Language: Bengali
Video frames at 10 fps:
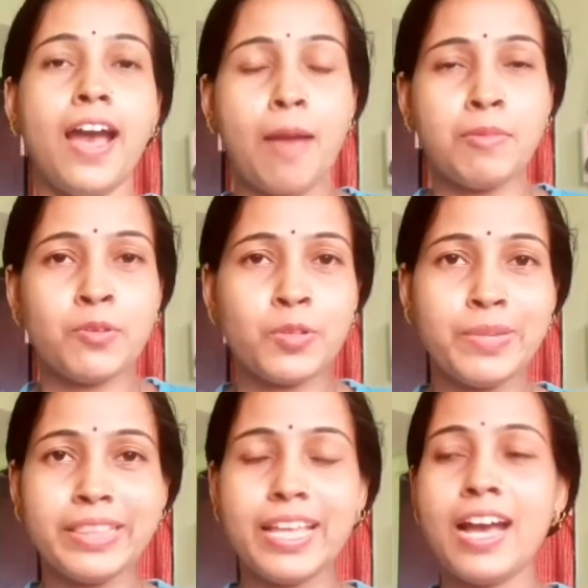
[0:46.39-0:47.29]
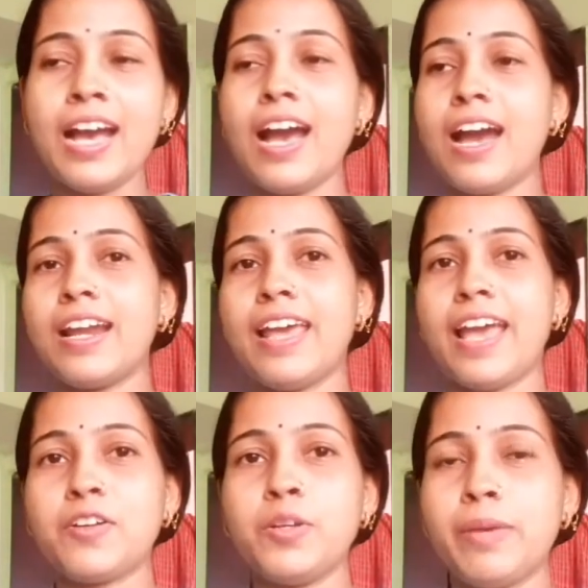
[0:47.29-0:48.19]
আমি সুস্মিতা আর
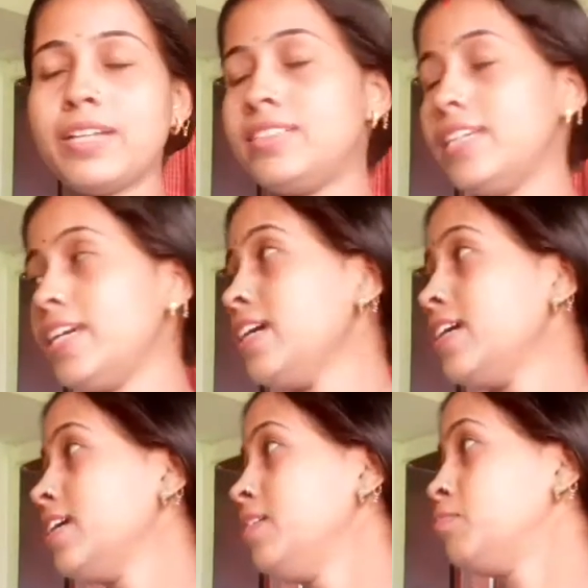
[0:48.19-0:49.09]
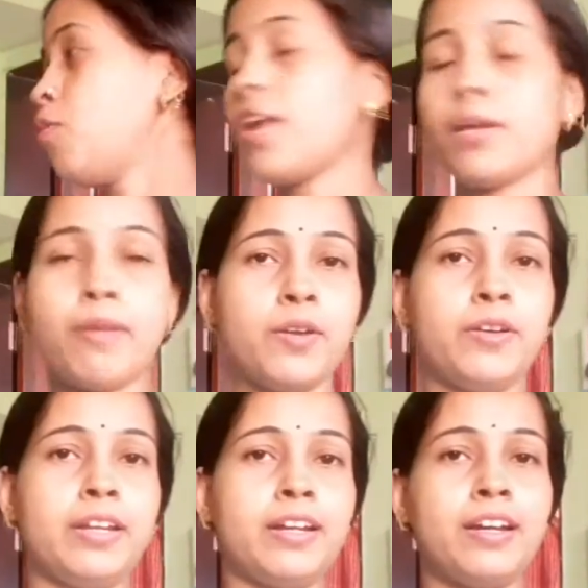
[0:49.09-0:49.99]
এখন বাজে পৌনে
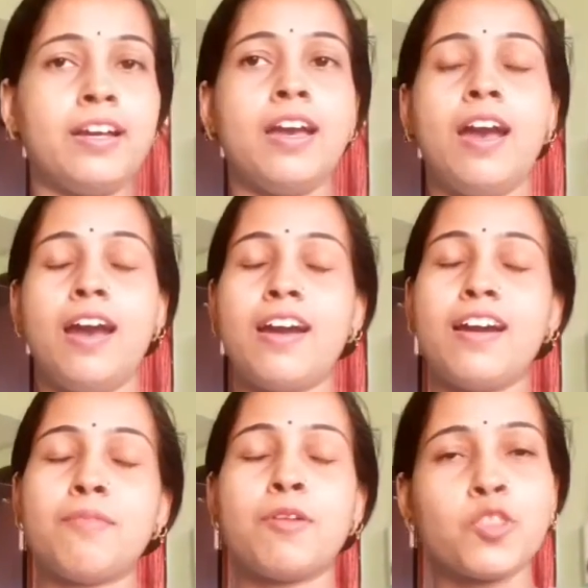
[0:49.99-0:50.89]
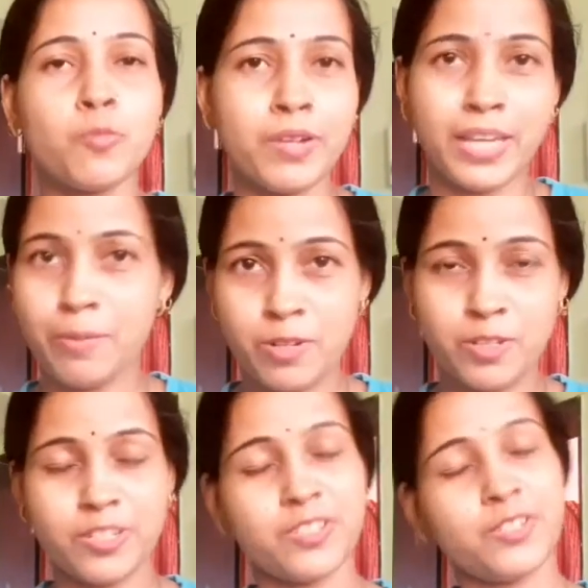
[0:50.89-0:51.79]
বারোটা আর বলো তোমরা কেমন
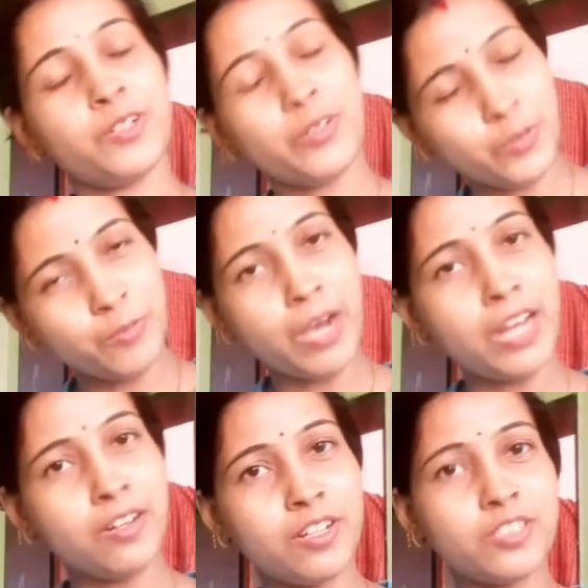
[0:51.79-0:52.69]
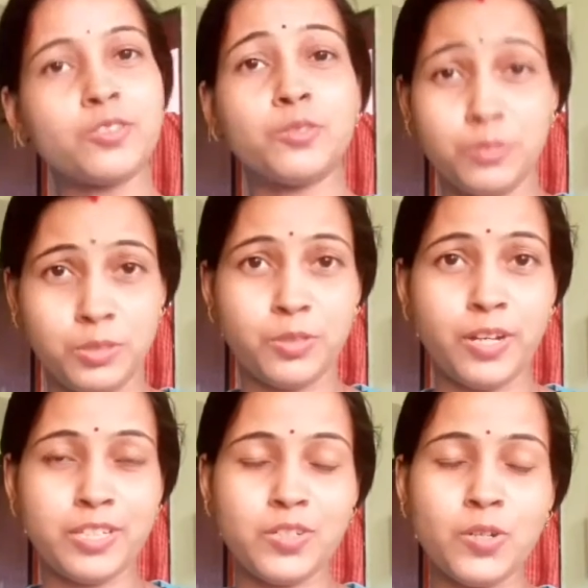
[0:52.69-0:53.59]
আছো আশা করি খুব ভালো আছো সুস্থ
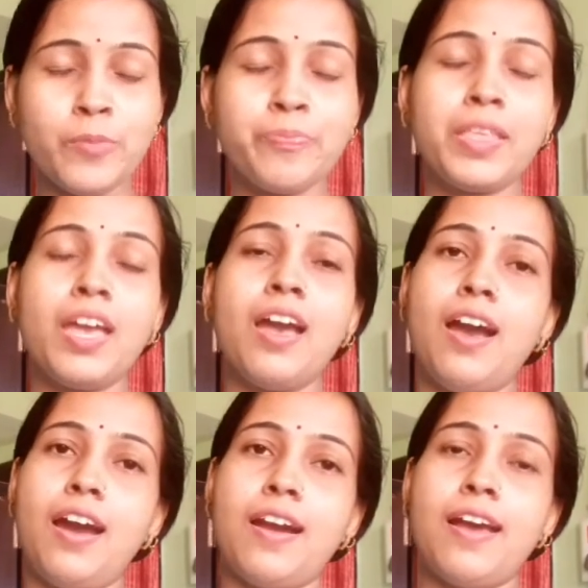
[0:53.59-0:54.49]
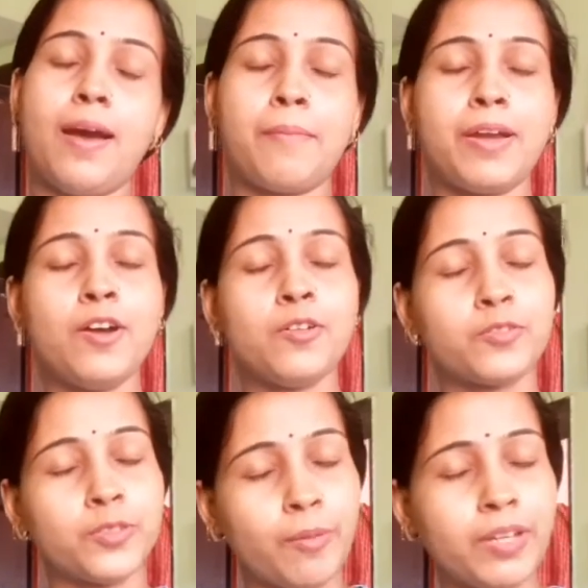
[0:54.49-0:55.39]
আছো আর আমরাও
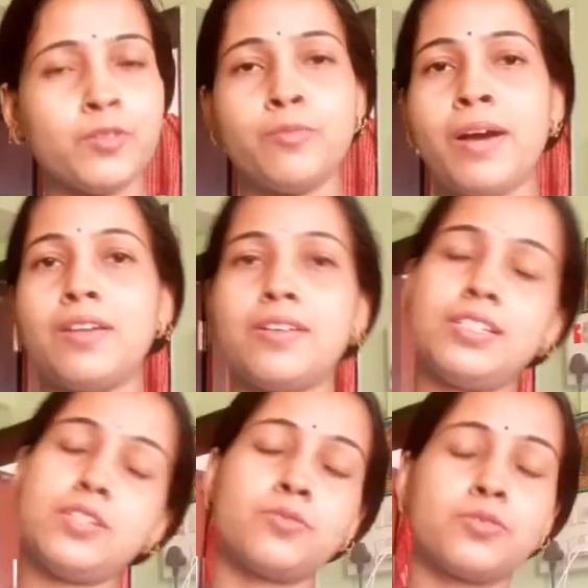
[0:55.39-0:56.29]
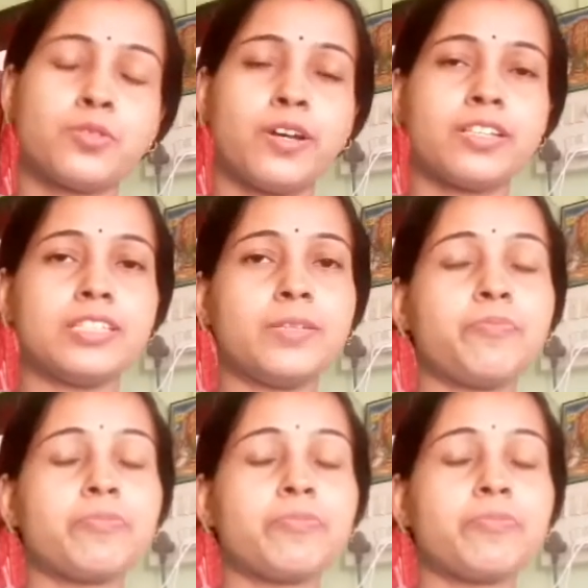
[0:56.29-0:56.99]
সবাই খুব ভালো আছি সুস্থ আছি